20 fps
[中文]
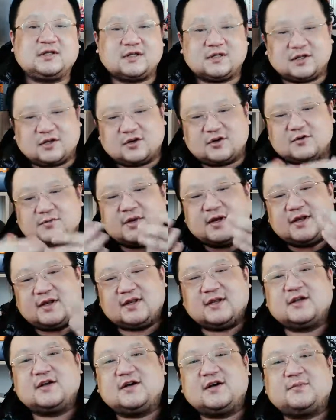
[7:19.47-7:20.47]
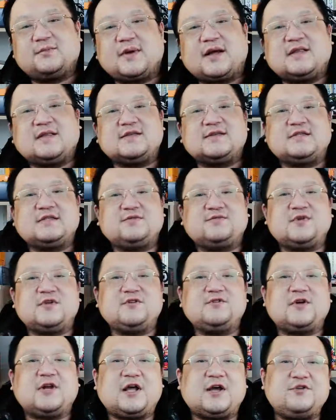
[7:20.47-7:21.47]
等到后面林克扮的戏
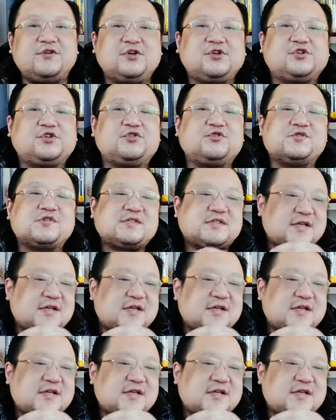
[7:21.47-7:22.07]
份越来越重，